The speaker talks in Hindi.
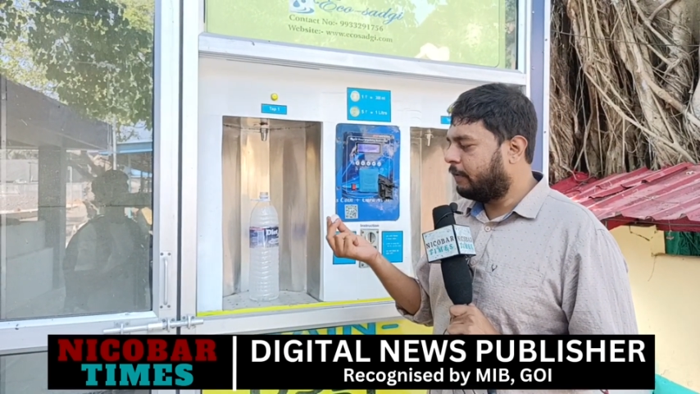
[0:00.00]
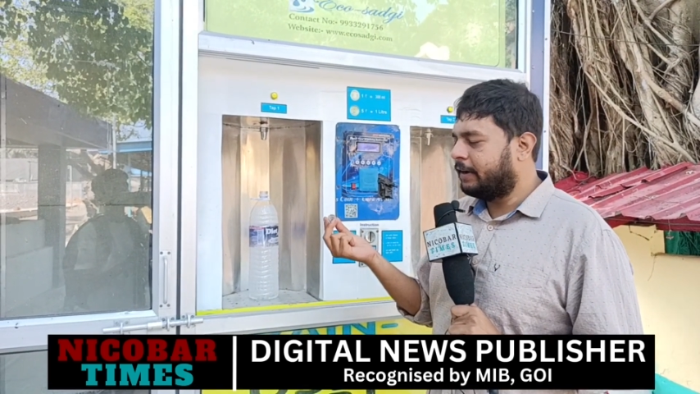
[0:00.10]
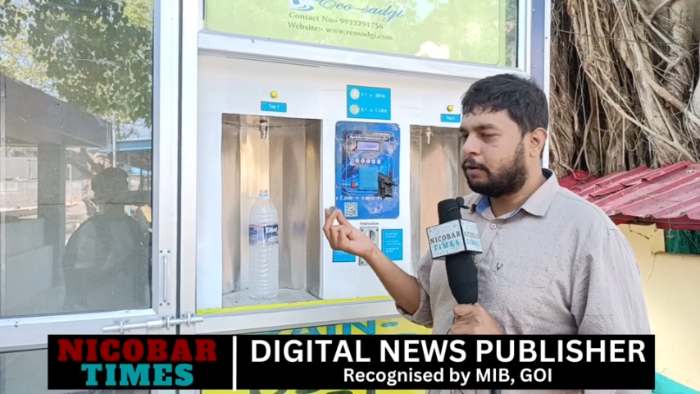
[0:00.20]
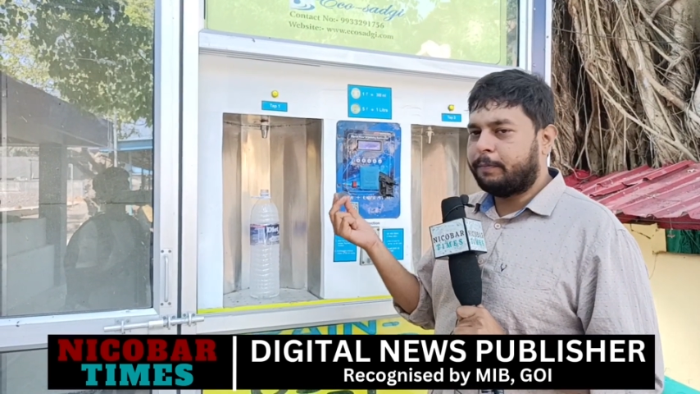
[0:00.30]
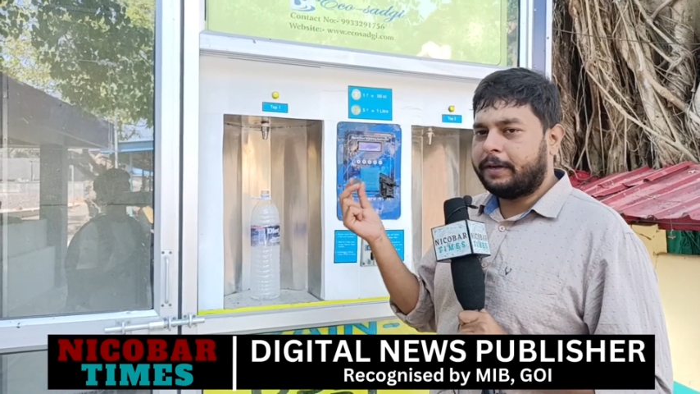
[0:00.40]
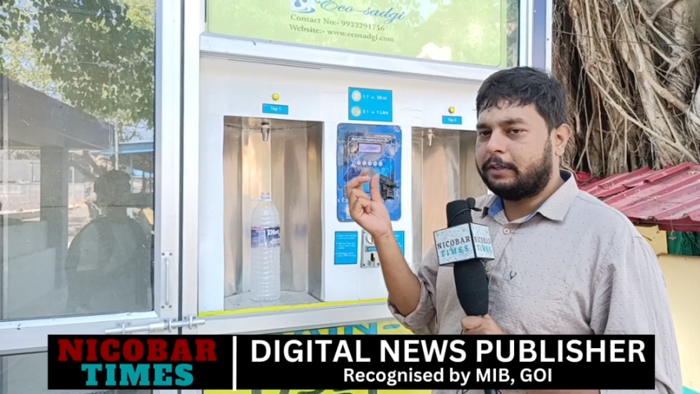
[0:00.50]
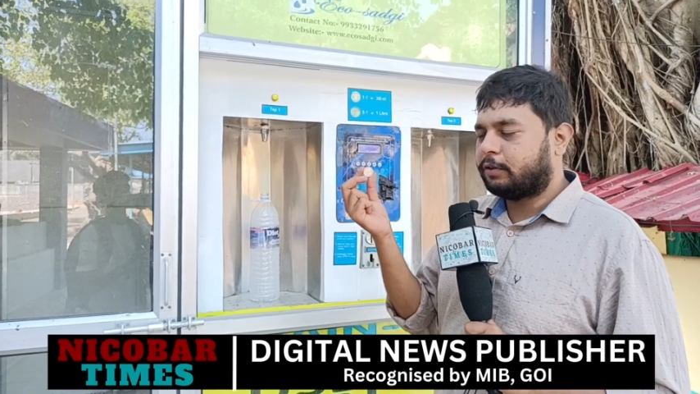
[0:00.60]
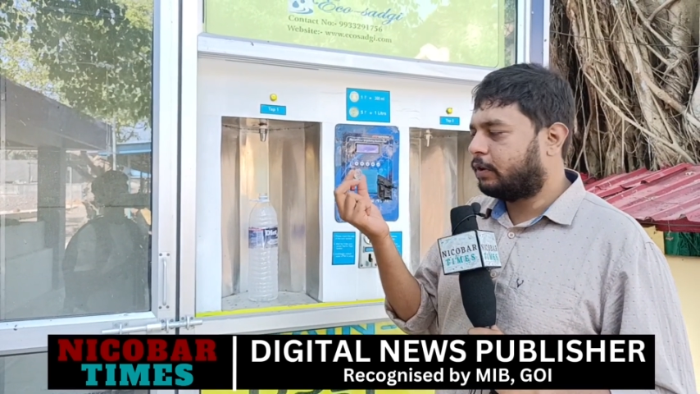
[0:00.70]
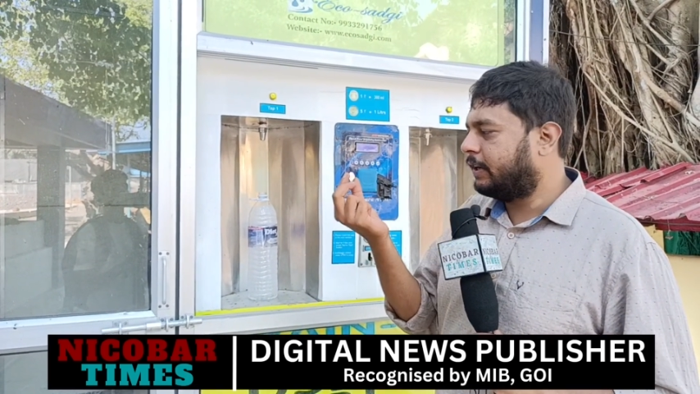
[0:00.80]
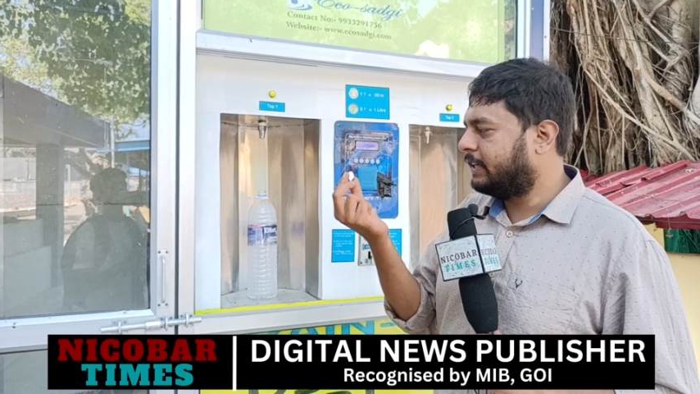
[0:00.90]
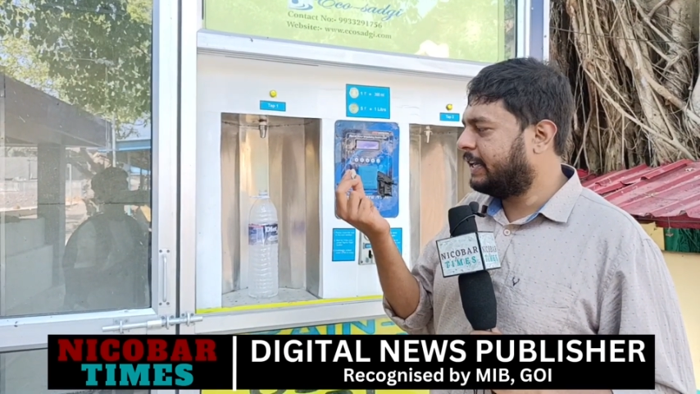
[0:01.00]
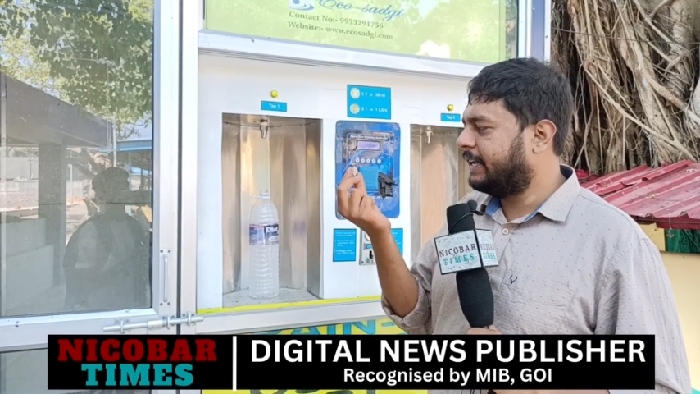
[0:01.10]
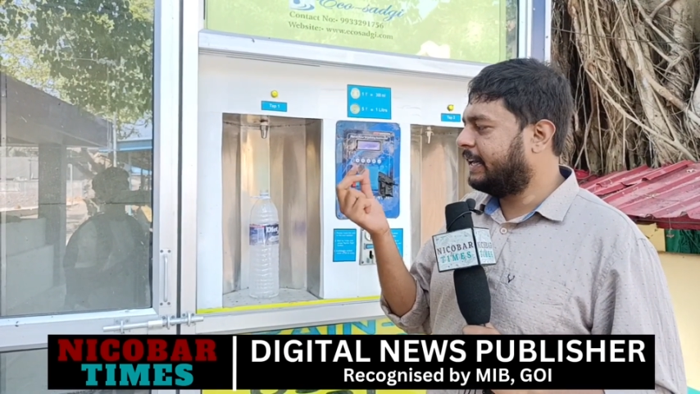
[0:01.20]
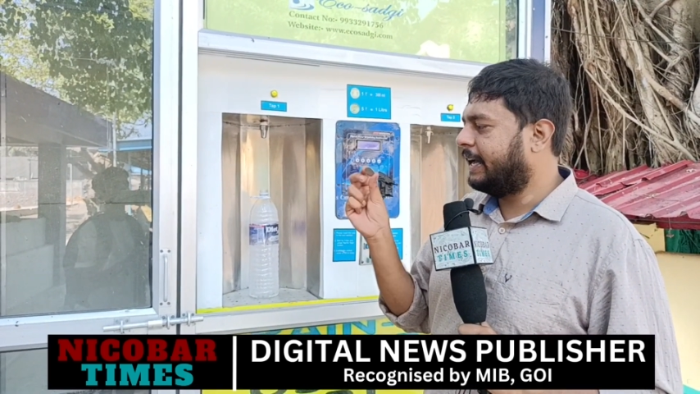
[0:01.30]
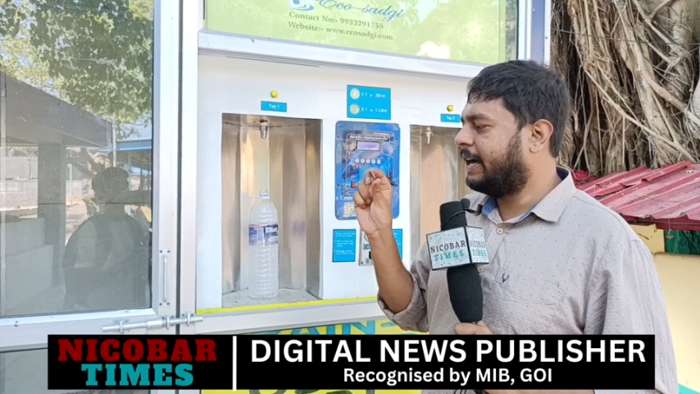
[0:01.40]
वन रुपी का जो कॉइन है
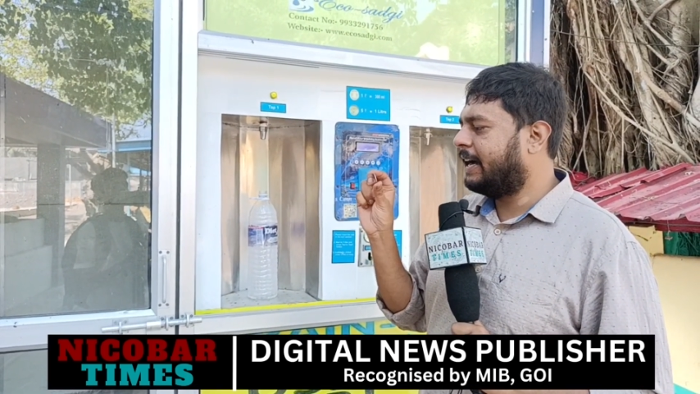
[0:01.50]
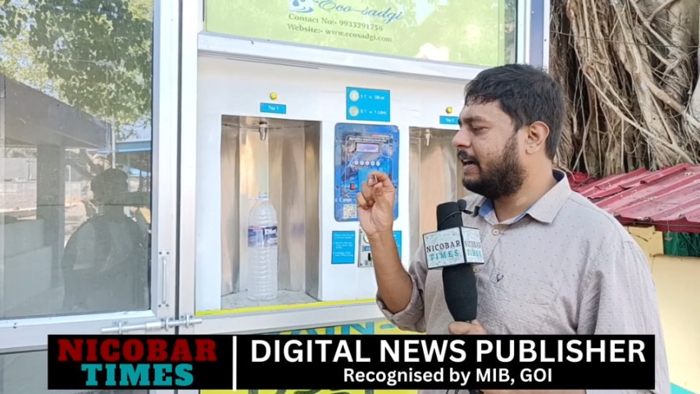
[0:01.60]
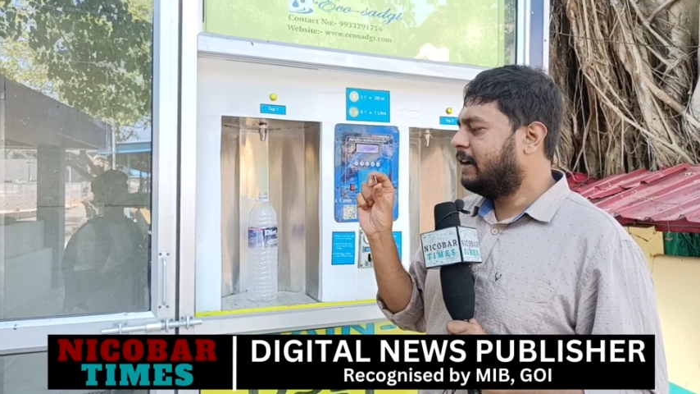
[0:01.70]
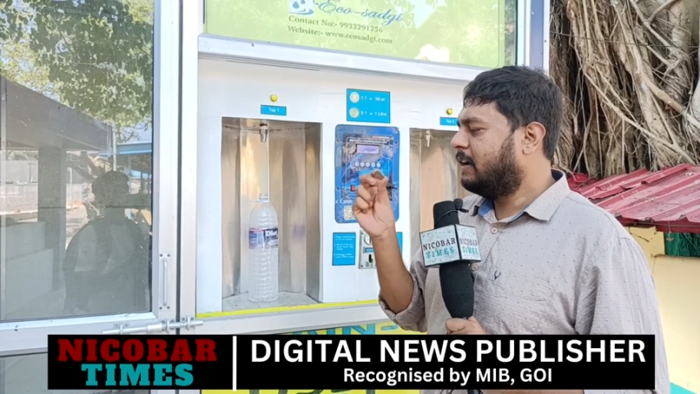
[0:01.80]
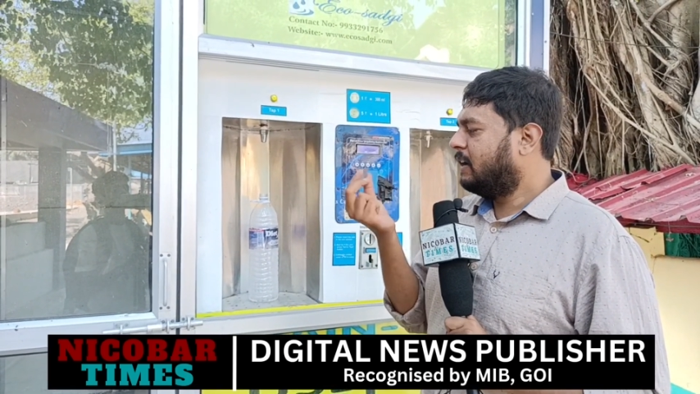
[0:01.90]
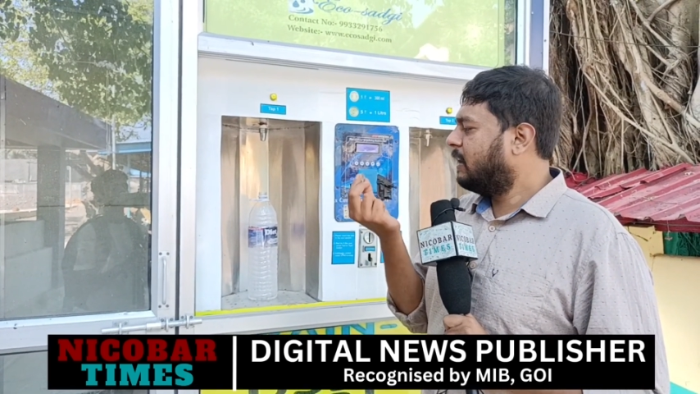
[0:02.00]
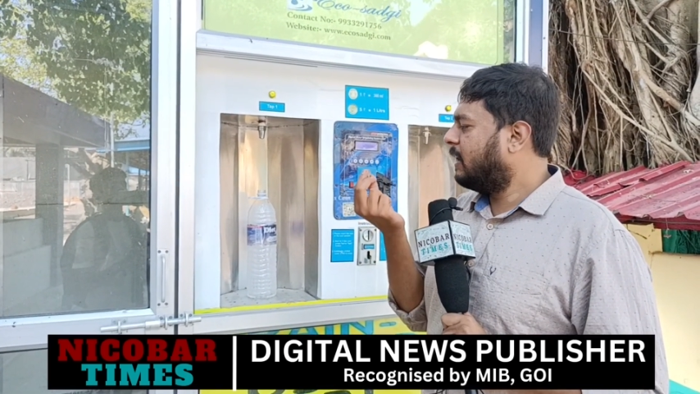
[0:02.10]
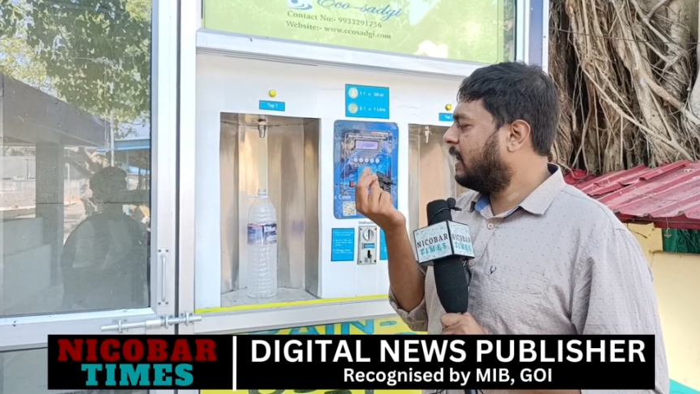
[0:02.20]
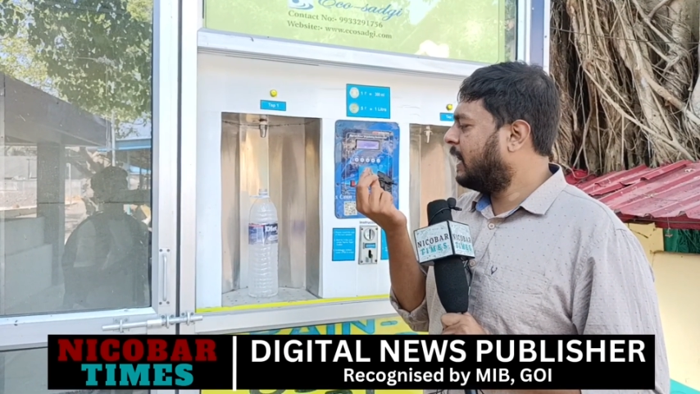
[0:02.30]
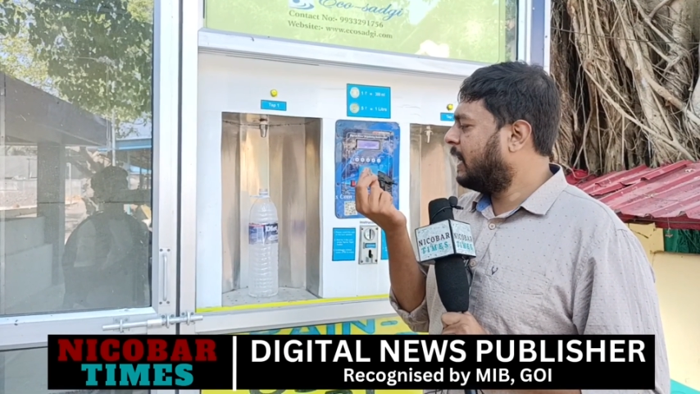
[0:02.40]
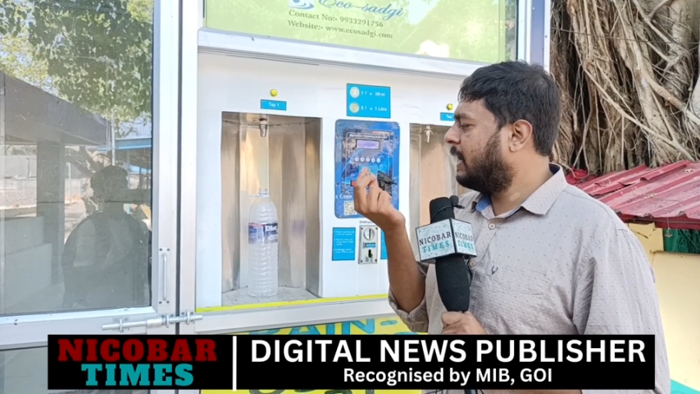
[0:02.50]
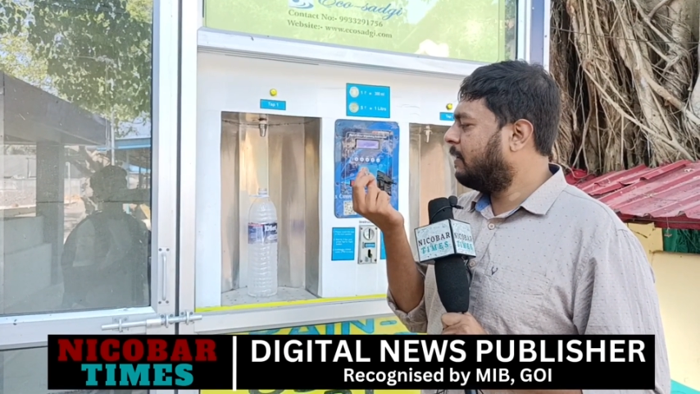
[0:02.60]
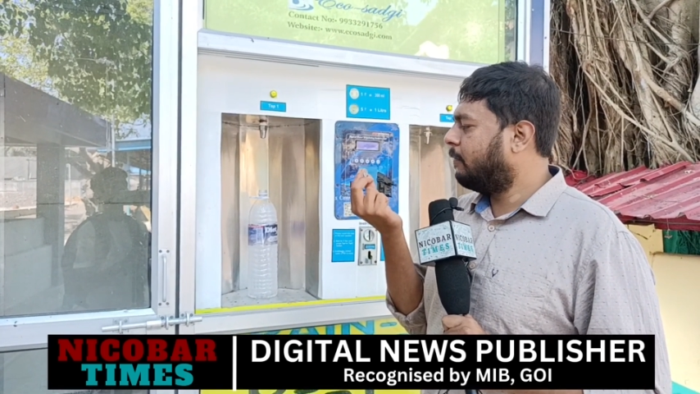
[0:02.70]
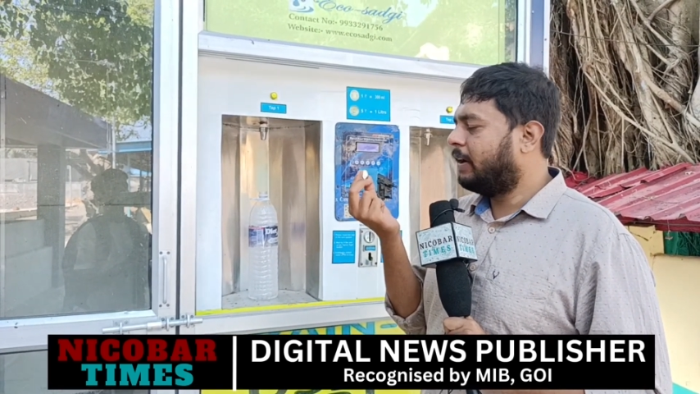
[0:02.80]
ये नया आ,